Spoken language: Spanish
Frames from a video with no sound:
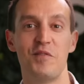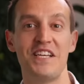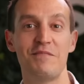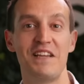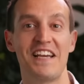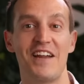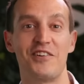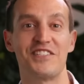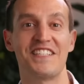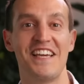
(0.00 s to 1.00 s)
Voy a
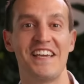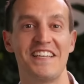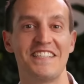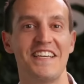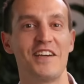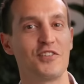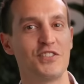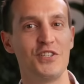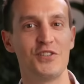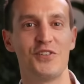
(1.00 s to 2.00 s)
explicaros qué es
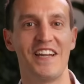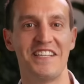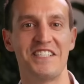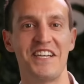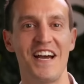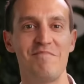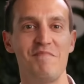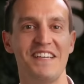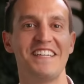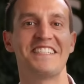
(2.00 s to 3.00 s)
EcoStructure Energy Hub
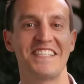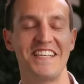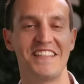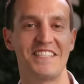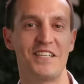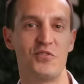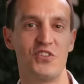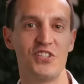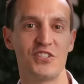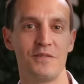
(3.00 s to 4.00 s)
en 60
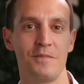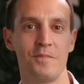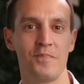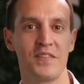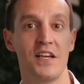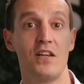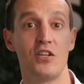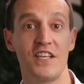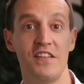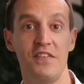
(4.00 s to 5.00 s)
segundos.
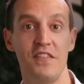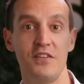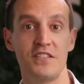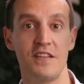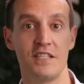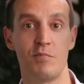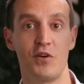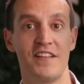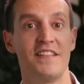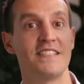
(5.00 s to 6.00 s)
Los edificios que
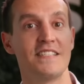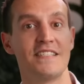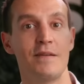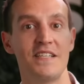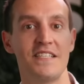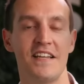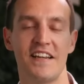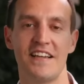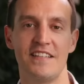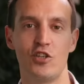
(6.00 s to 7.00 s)
disponen de sistemas
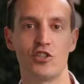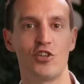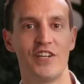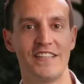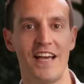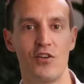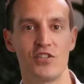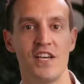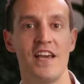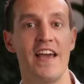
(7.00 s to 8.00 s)
energéticos
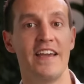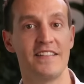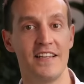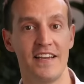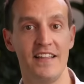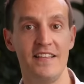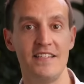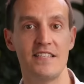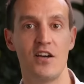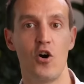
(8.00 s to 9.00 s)
conectados e
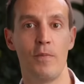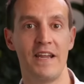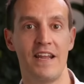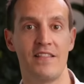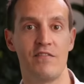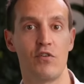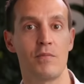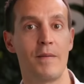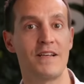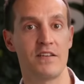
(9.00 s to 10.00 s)
inteligentes operan de
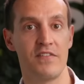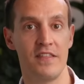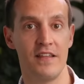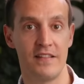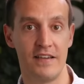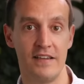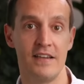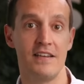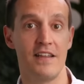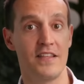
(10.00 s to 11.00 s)
forma más eficiente,
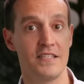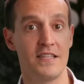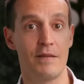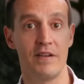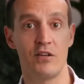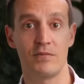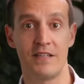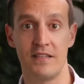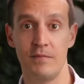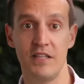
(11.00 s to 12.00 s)
necesitan menos
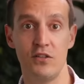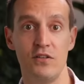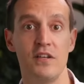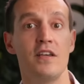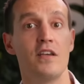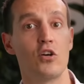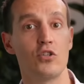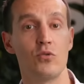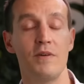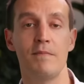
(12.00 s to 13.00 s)
mantenimiento y
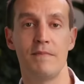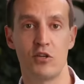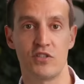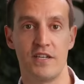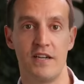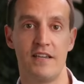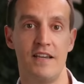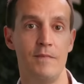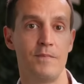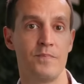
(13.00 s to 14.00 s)
consumen menos
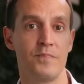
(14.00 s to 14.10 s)
energía.